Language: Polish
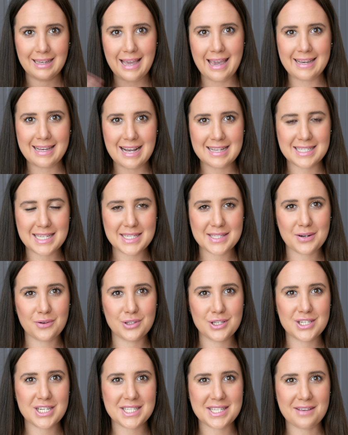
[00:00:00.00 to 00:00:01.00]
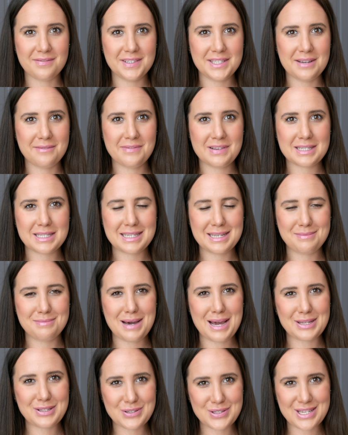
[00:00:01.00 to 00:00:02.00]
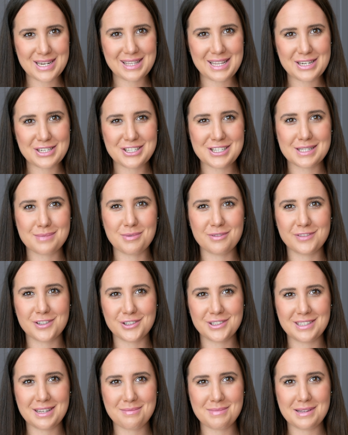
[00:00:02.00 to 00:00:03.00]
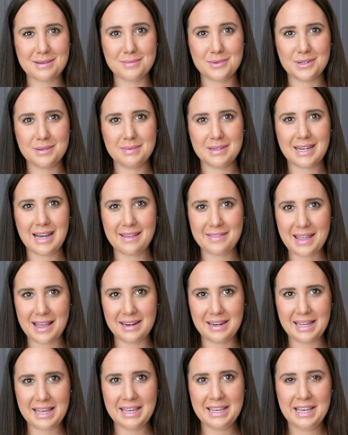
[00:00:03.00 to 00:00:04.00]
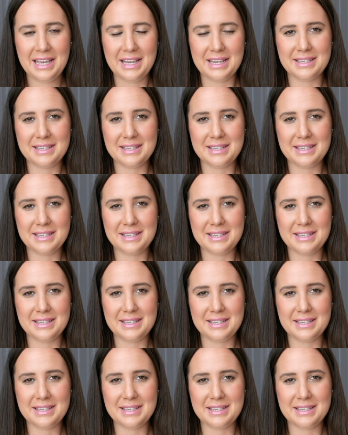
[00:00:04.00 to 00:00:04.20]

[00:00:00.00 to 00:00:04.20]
Hejka, z tej strony Jessa, witam Was e, bardzo serdecznie z powrotem na moim kanale.